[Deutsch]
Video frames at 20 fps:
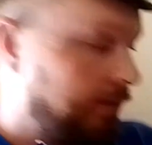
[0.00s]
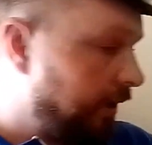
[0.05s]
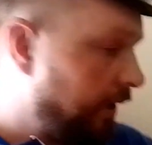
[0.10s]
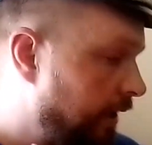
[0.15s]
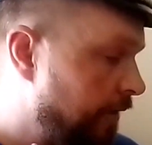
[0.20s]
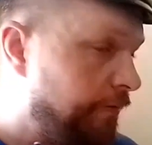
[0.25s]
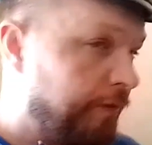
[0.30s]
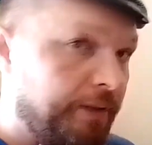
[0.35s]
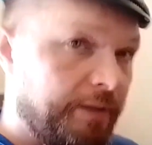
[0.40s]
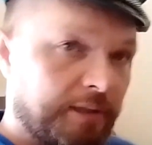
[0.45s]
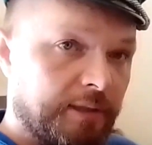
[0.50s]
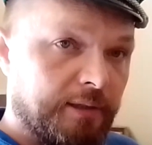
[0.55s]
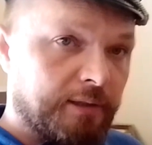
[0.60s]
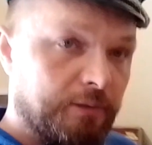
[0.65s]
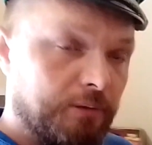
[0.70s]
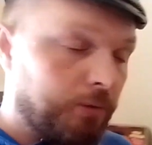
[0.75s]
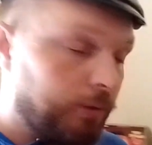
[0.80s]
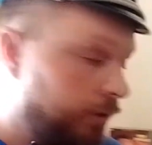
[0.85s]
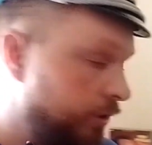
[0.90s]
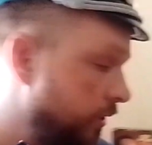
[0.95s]
Helfer der
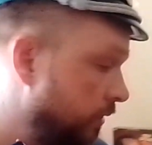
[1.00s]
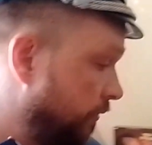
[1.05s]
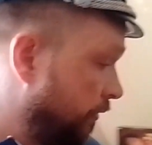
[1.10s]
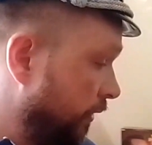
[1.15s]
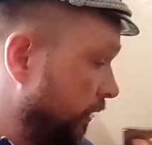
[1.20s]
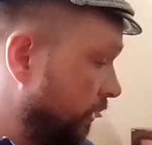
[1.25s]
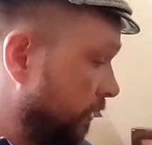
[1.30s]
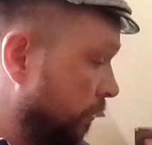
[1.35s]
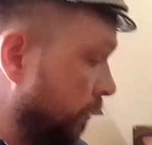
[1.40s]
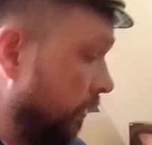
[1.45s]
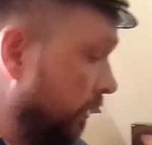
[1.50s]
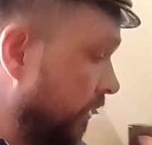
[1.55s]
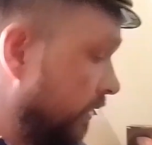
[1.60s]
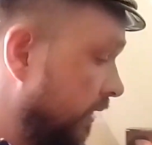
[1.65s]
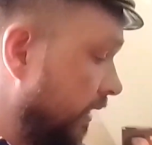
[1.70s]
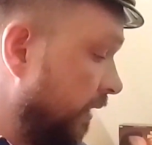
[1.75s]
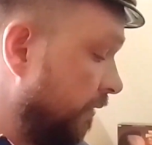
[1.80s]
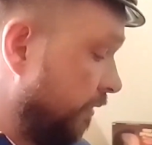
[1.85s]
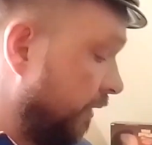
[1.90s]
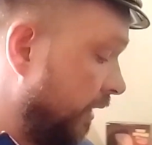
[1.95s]
deutschen
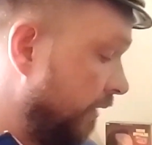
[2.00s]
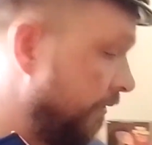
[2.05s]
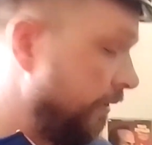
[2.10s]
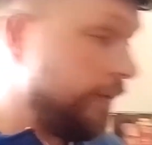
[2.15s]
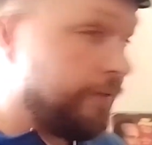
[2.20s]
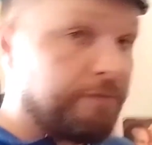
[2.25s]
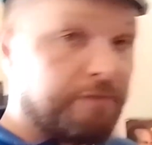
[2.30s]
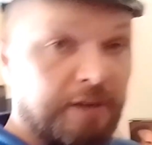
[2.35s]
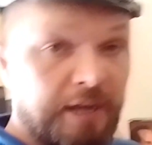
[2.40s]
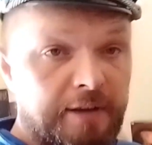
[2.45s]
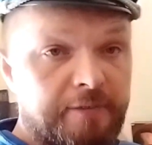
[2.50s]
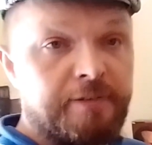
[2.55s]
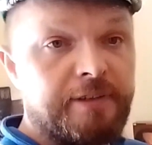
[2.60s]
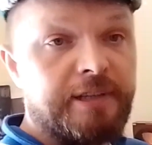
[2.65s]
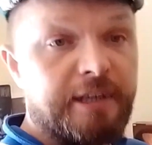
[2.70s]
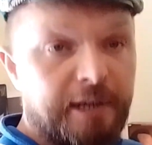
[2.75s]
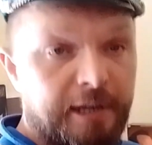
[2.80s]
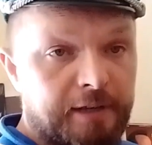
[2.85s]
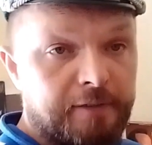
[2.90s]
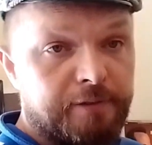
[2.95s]
Volkspolizei,
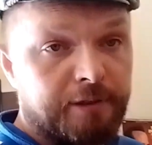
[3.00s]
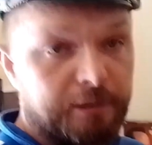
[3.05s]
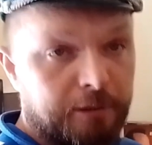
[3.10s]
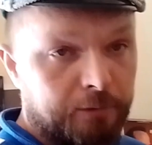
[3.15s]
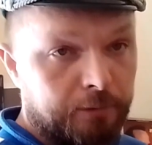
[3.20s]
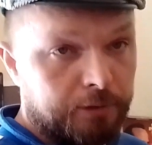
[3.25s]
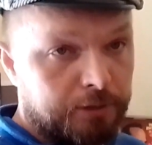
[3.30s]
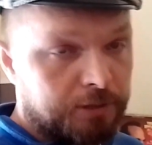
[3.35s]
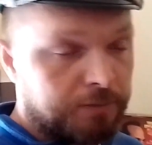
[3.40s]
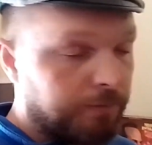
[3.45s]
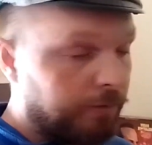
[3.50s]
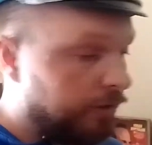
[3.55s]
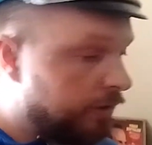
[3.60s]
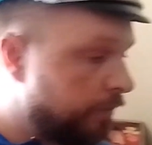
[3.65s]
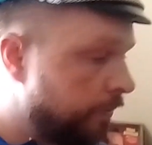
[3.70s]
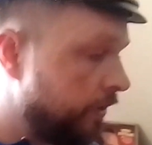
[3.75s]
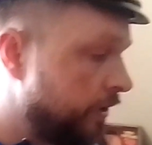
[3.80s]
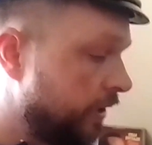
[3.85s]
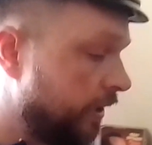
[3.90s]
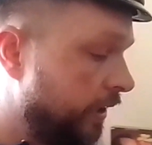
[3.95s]
freiwilliger Helfer der deutschen
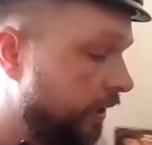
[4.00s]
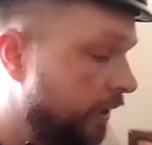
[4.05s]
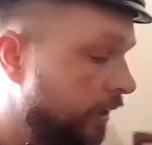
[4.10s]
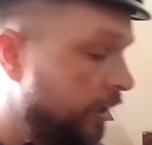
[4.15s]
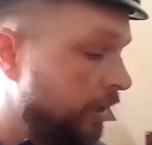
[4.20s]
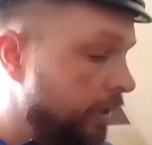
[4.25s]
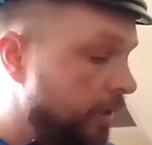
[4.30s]
Volkspolizei.